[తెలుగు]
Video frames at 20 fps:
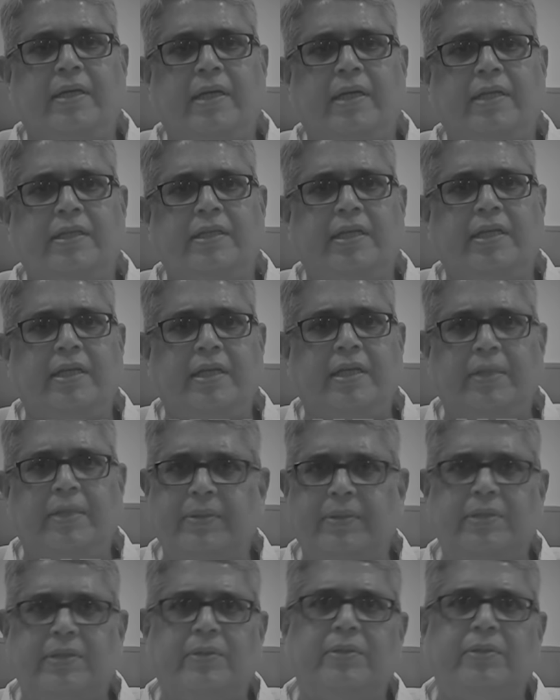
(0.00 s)
రాజకీయ
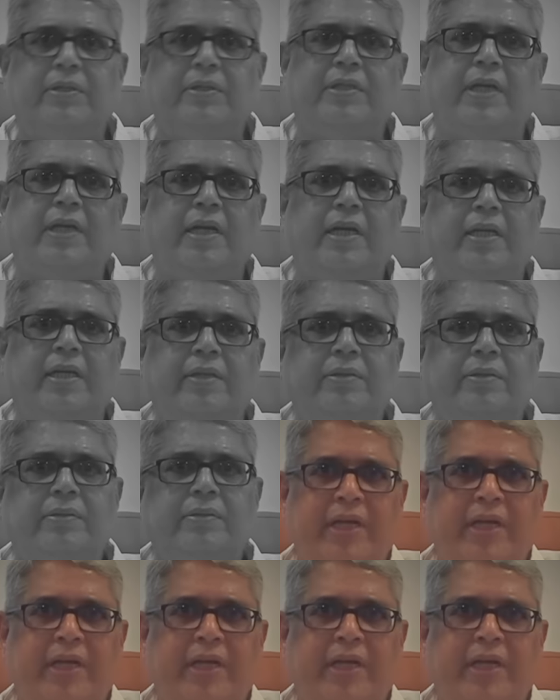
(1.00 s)
నేపథ్యం గురించి రాలేదు